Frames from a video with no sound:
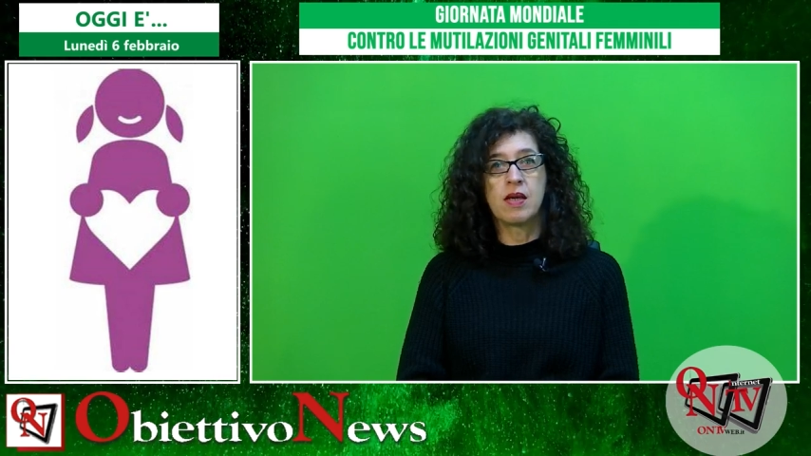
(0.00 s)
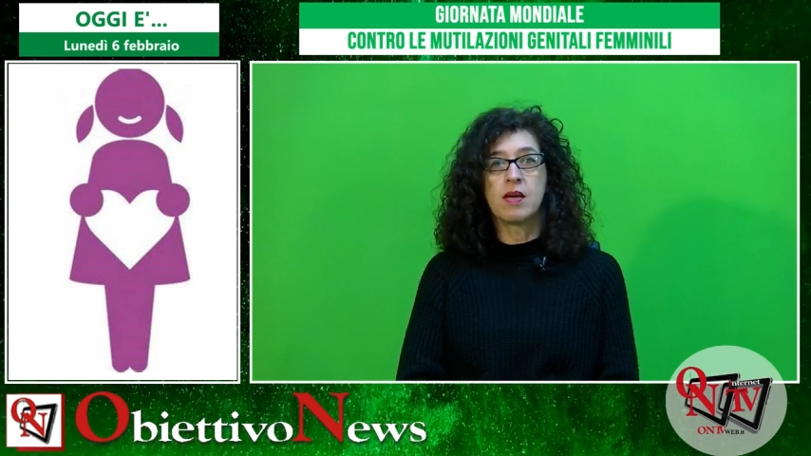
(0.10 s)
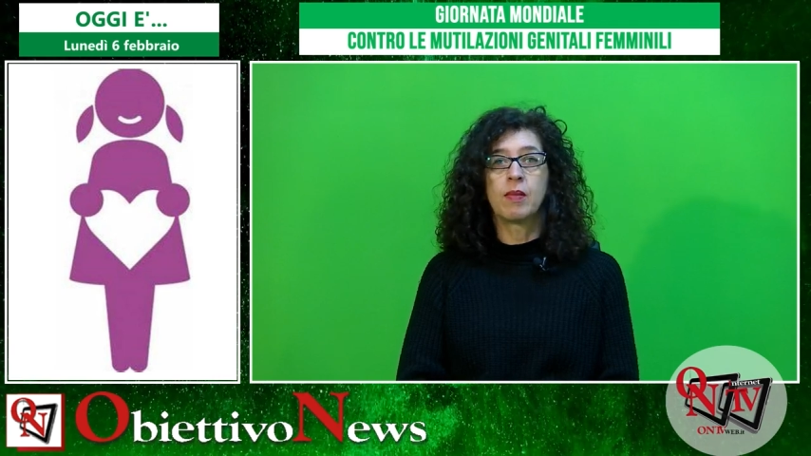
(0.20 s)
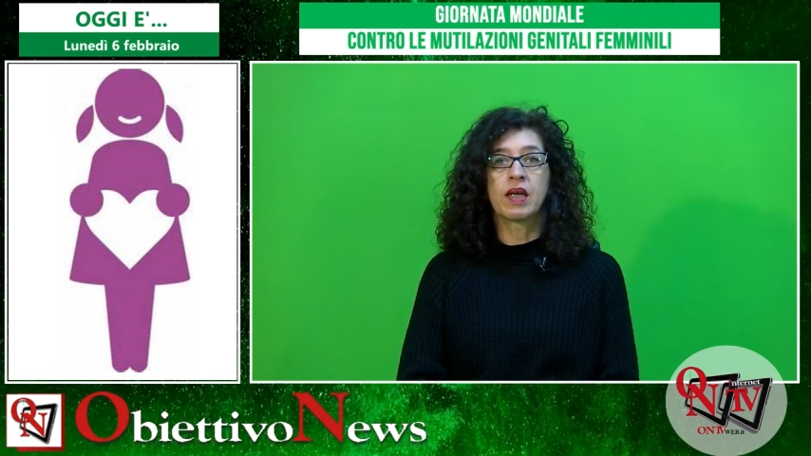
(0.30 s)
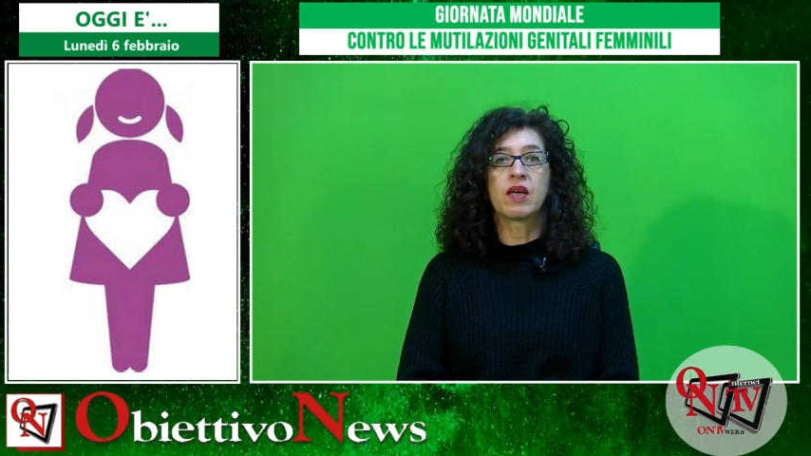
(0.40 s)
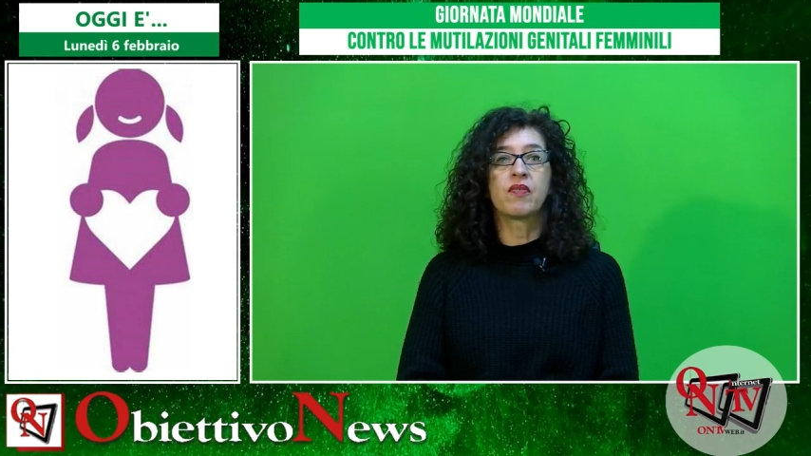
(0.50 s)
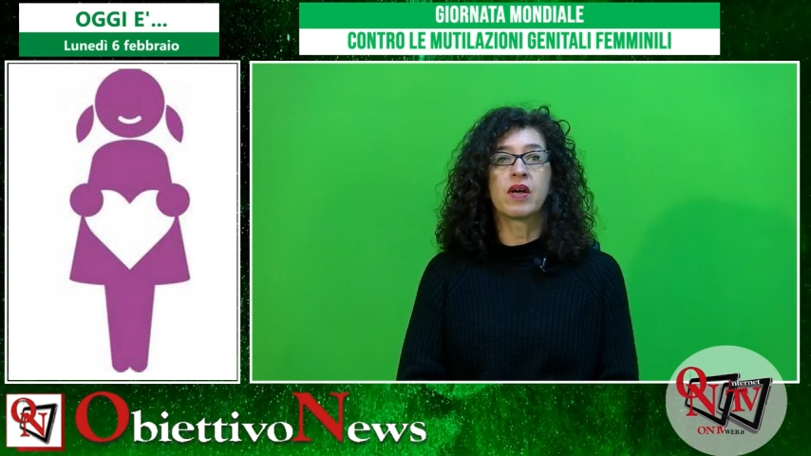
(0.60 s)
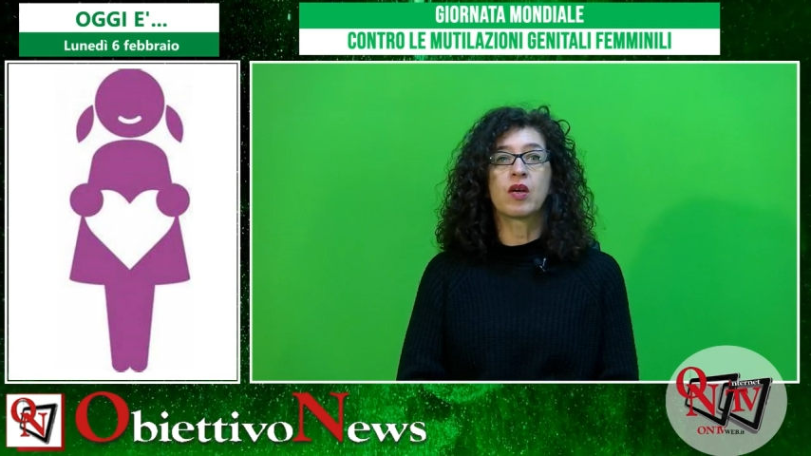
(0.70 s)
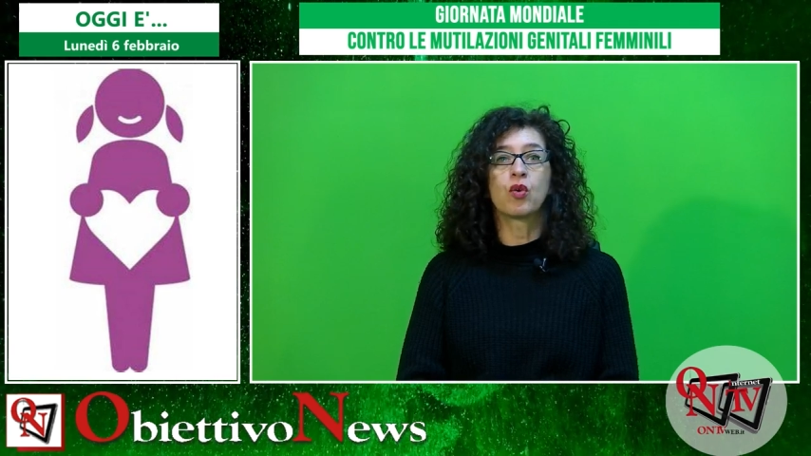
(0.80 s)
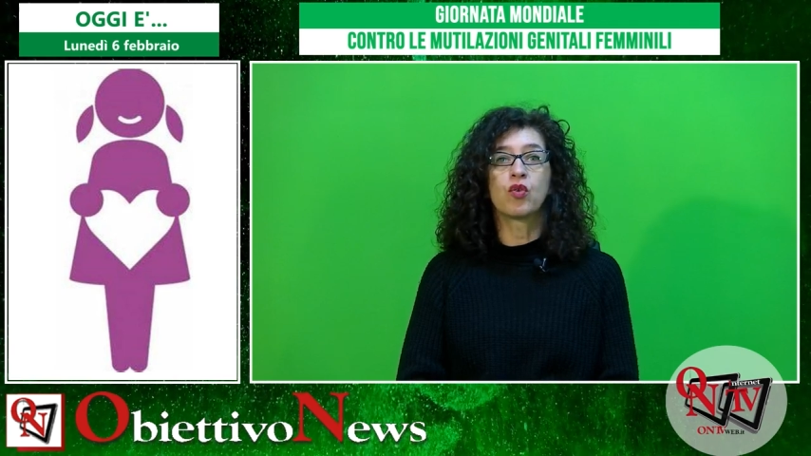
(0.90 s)
ma ha a che
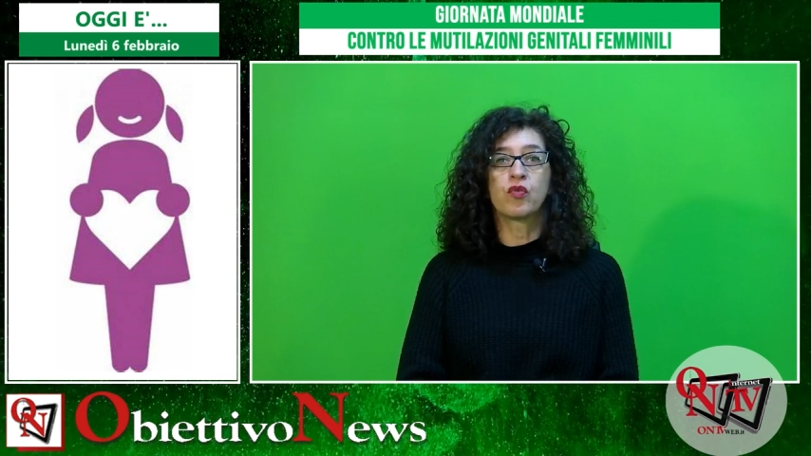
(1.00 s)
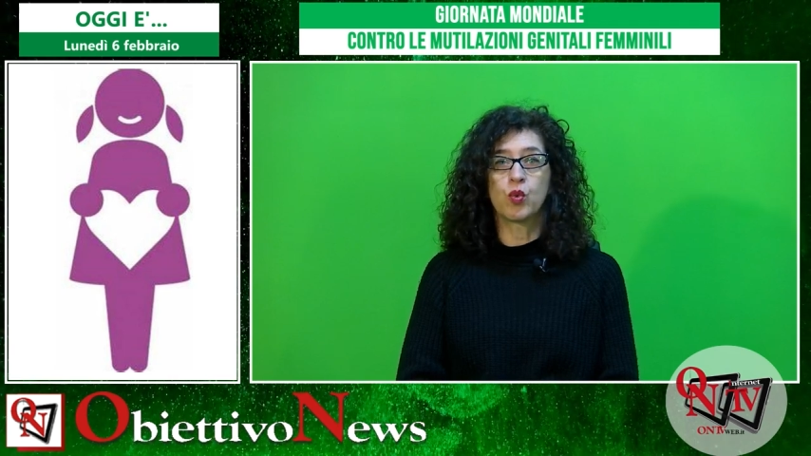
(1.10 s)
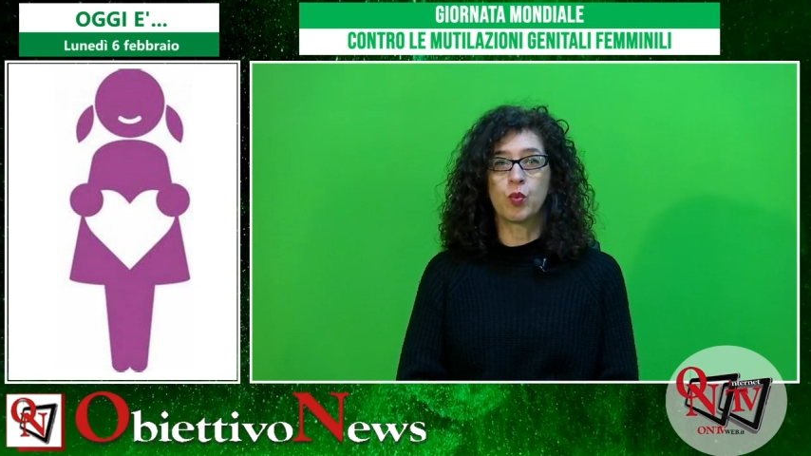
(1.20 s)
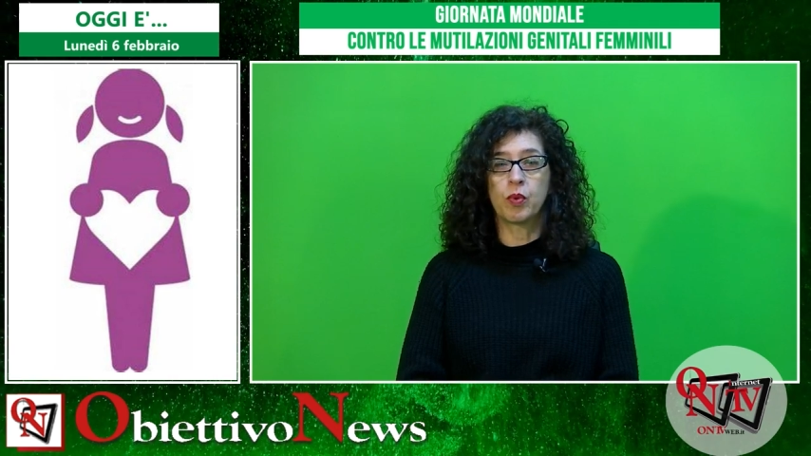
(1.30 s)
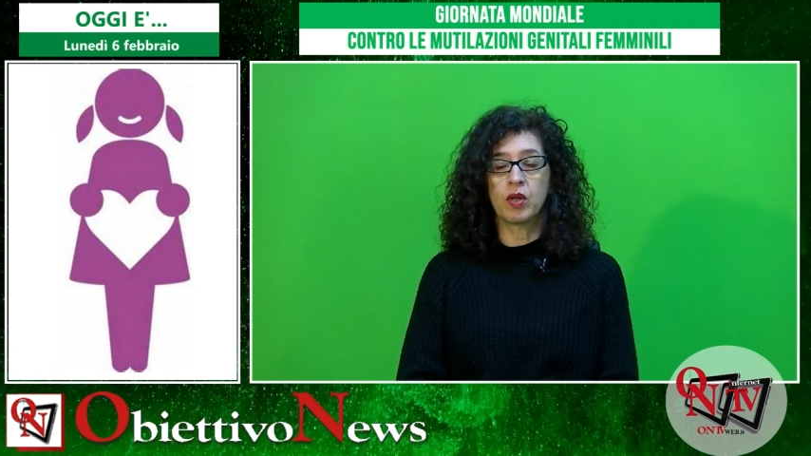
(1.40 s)
fare con lo sviluppo